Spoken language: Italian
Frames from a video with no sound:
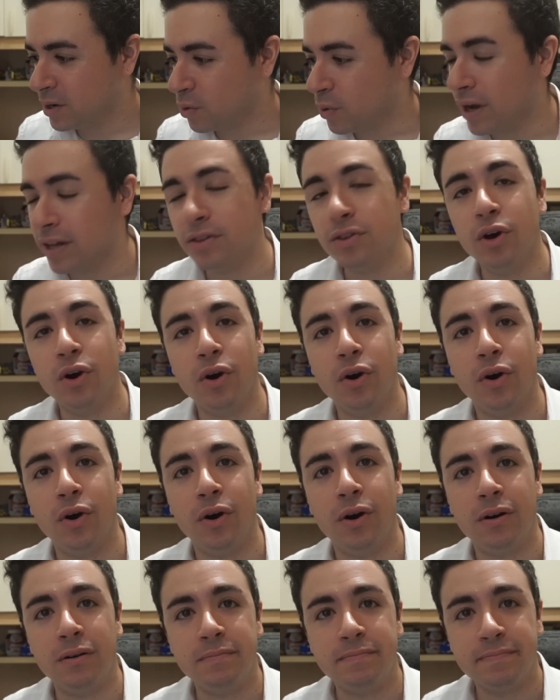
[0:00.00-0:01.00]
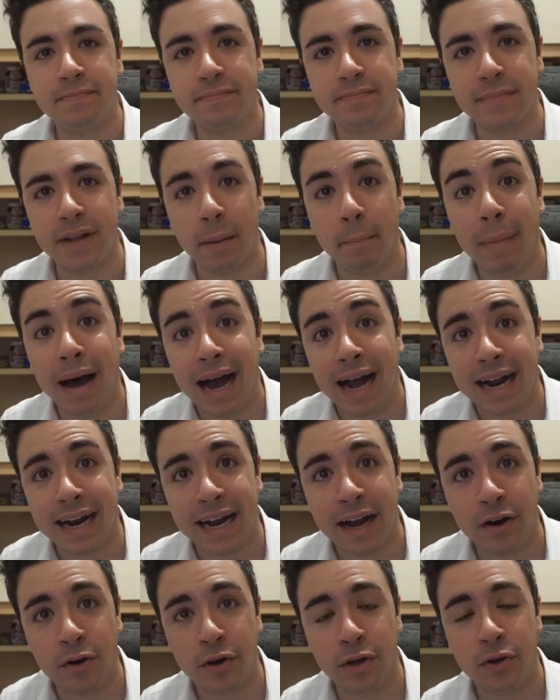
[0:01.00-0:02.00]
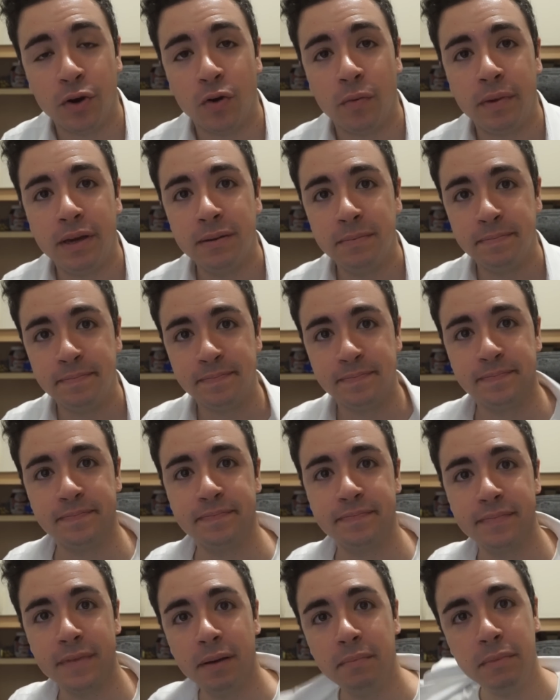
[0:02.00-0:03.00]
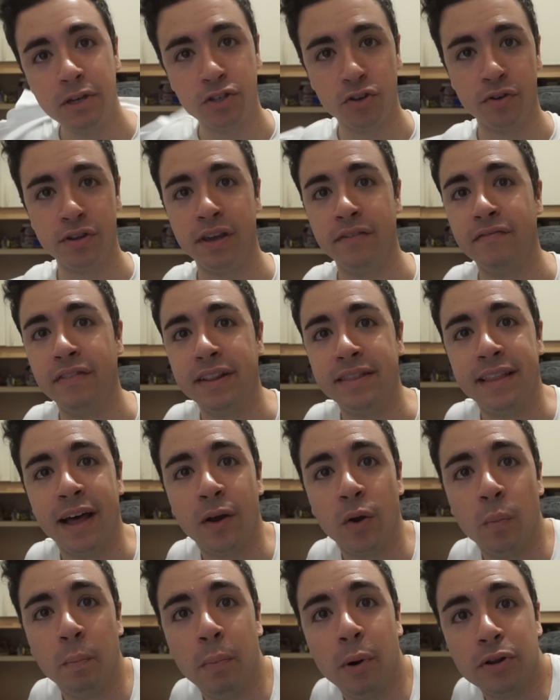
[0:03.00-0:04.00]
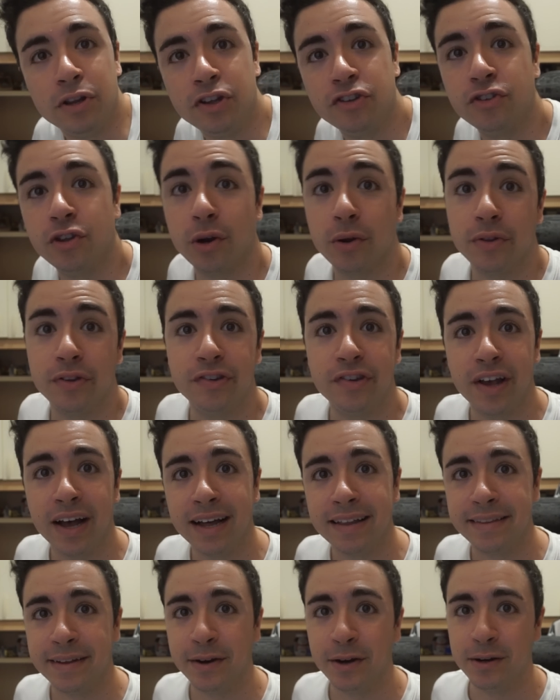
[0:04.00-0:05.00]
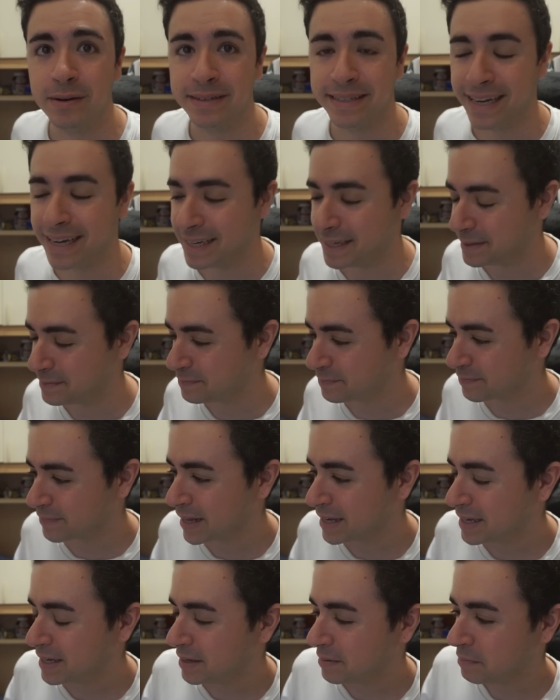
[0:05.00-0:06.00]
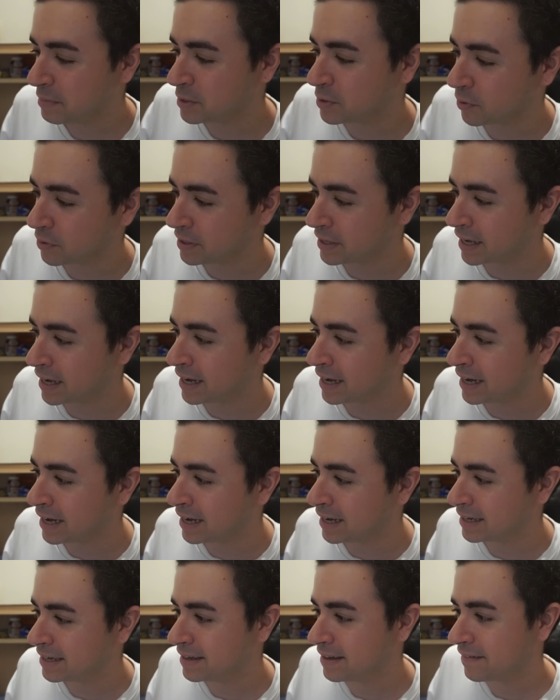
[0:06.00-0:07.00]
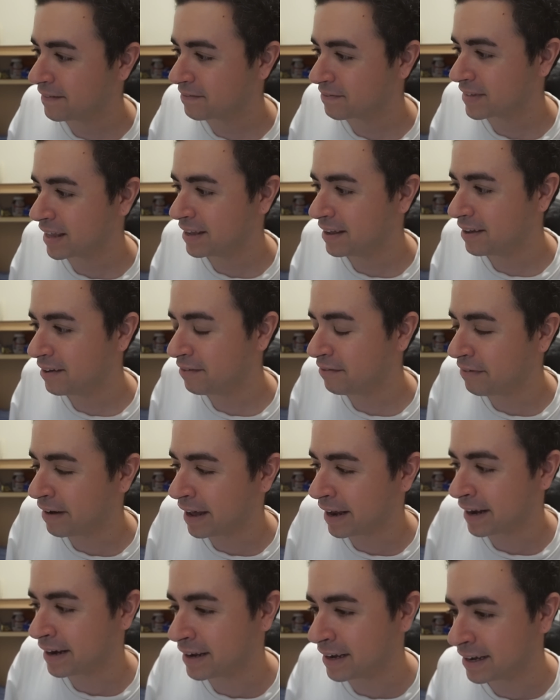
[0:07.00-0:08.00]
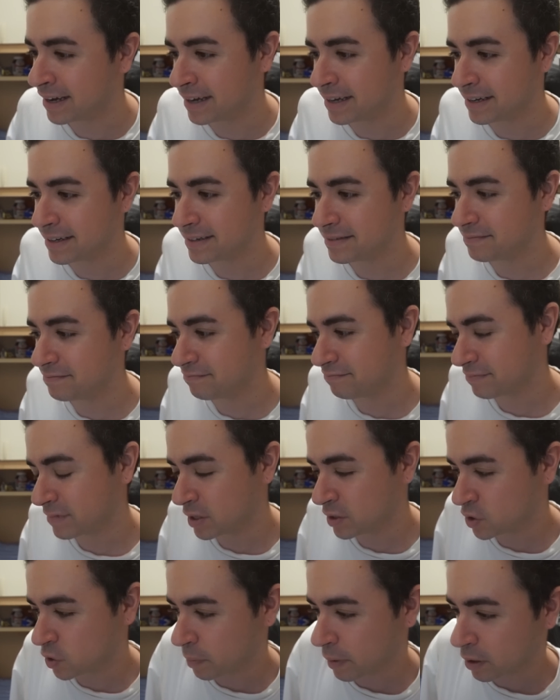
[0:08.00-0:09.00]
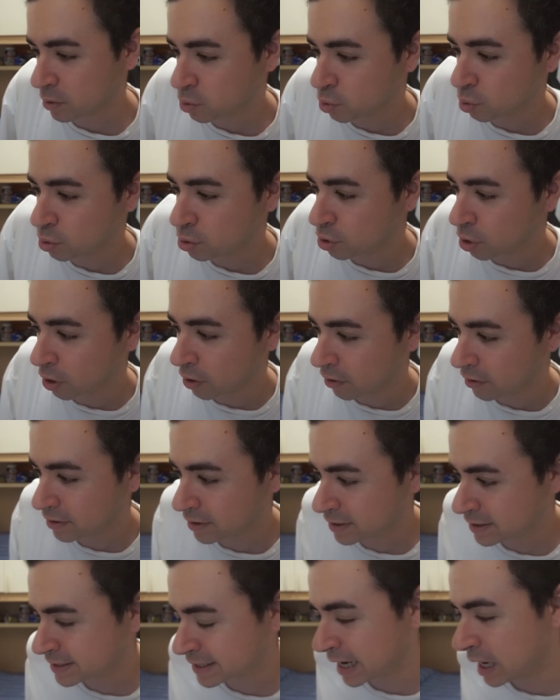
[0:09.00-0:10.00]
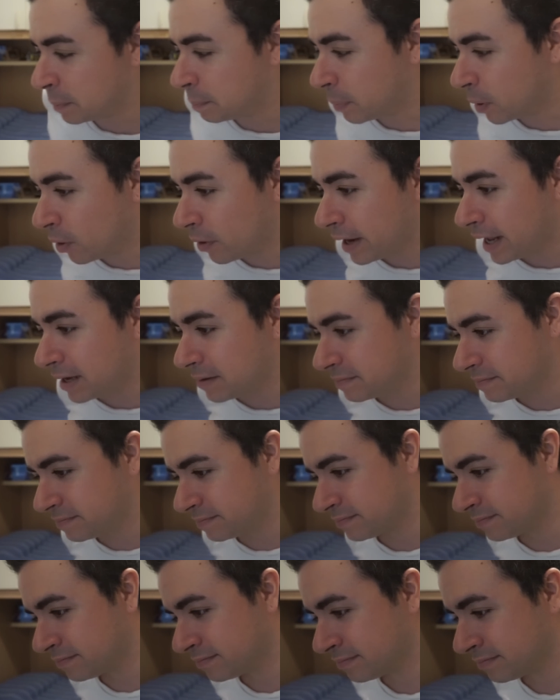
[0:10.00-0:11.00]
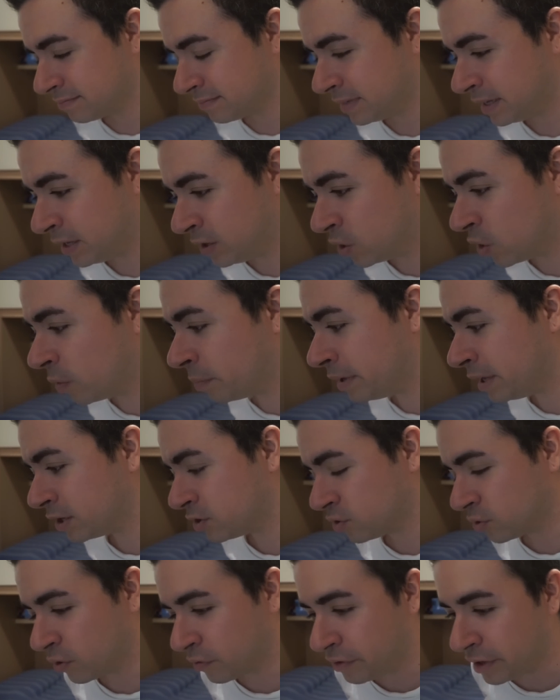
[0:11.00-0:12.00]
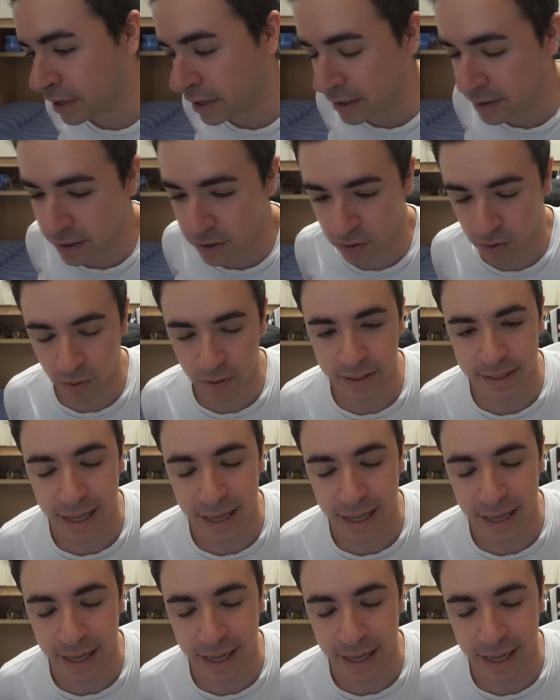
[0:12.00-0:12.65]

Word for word: quando mancano i nomi, bisogna inventare un po' di stronzate, no? Sai, bisogna far eh, soprattutto scalpore. I nomi sono finiti, sono